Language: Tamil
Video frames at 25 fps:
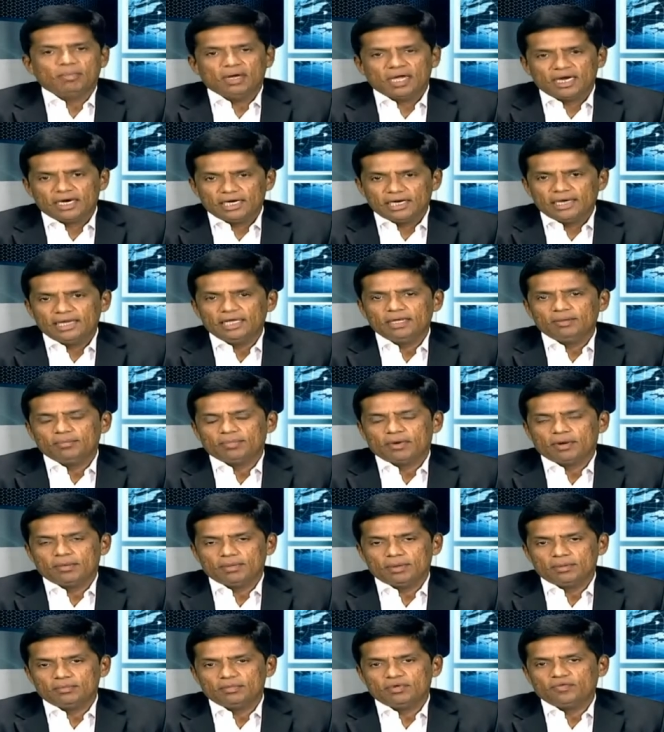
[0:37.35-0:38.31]
மார்க்கெட்டிங்
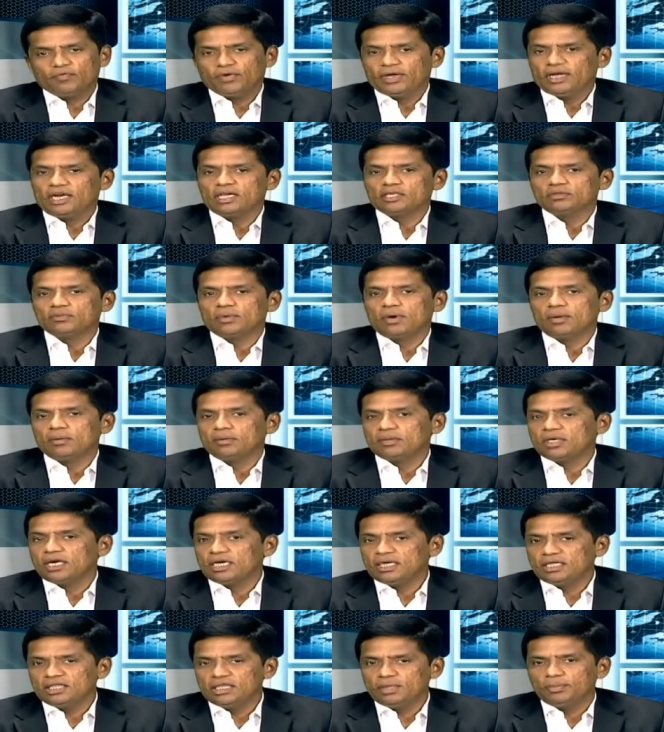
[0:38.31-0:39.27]
ப்ராப்ளமு ஃபைனான்ஸ்
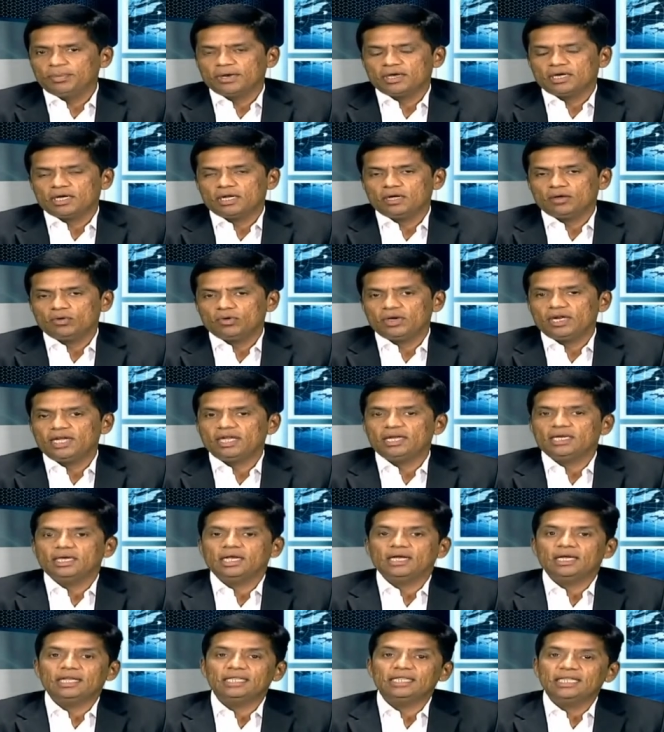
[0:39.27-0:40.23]
ப்ராப்ளம்னா நிதி பற்றாக்குறை
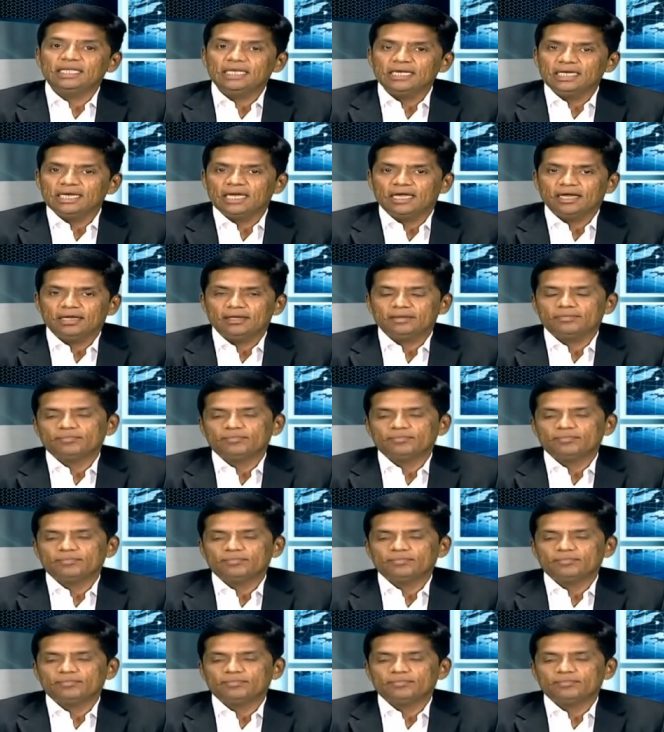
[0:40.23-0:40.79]
இல்லை நிதி இல்லை